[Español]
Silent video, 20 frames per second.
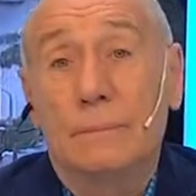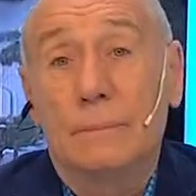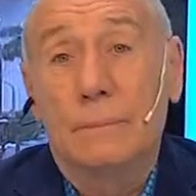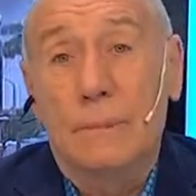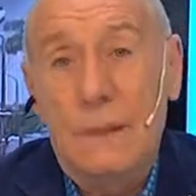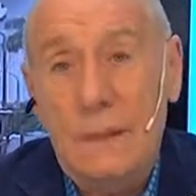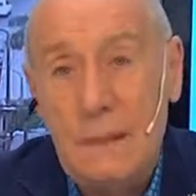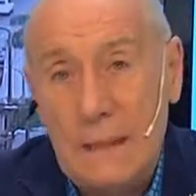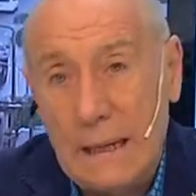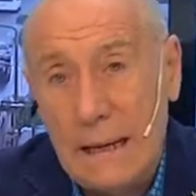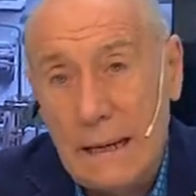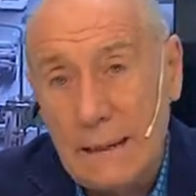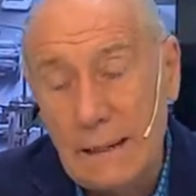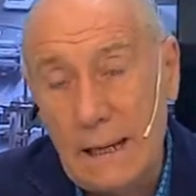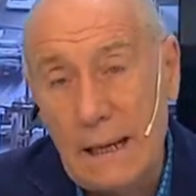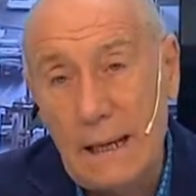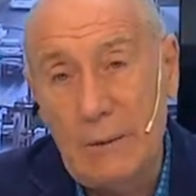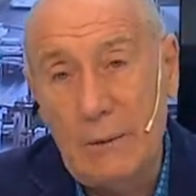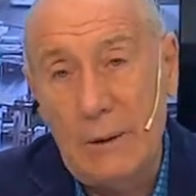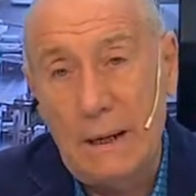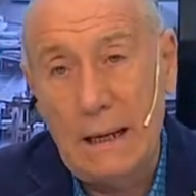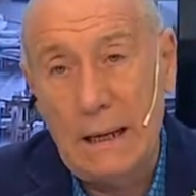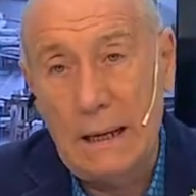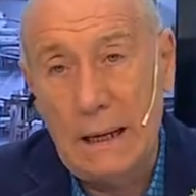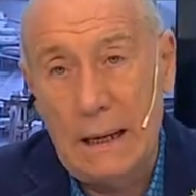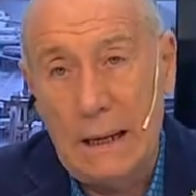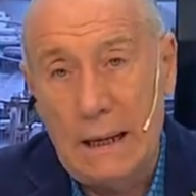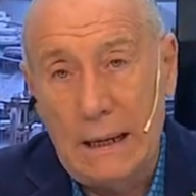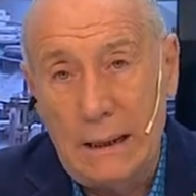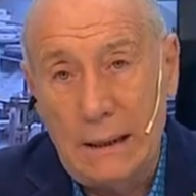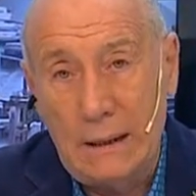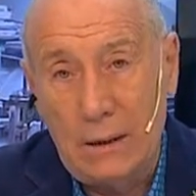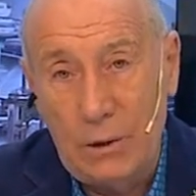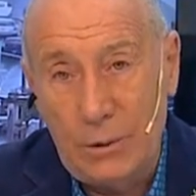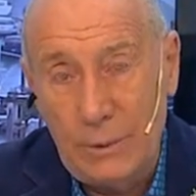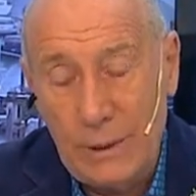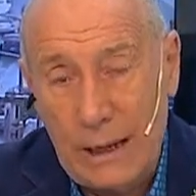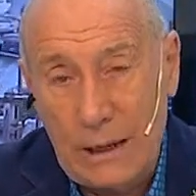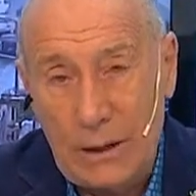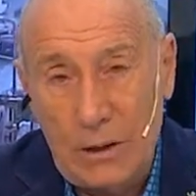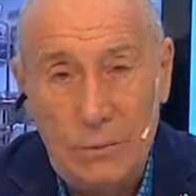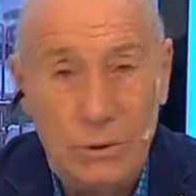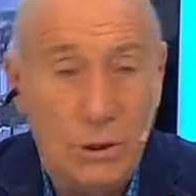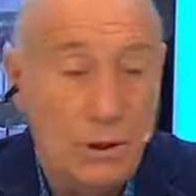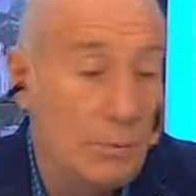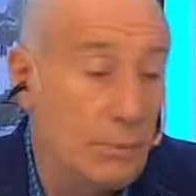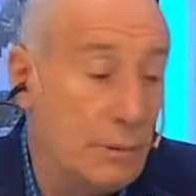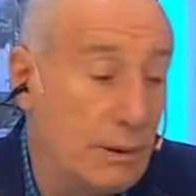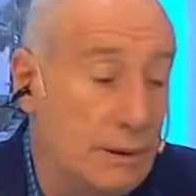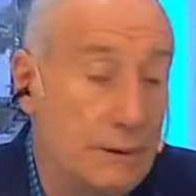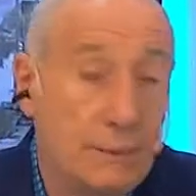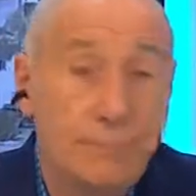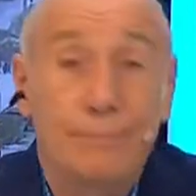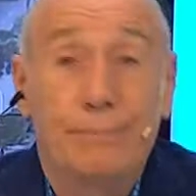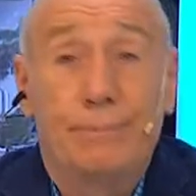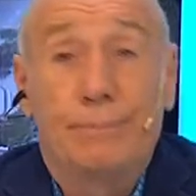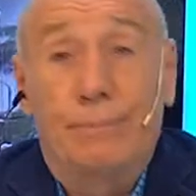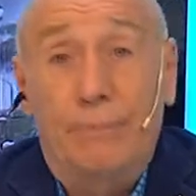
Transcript: si le sirve al gobierno, bueno, pues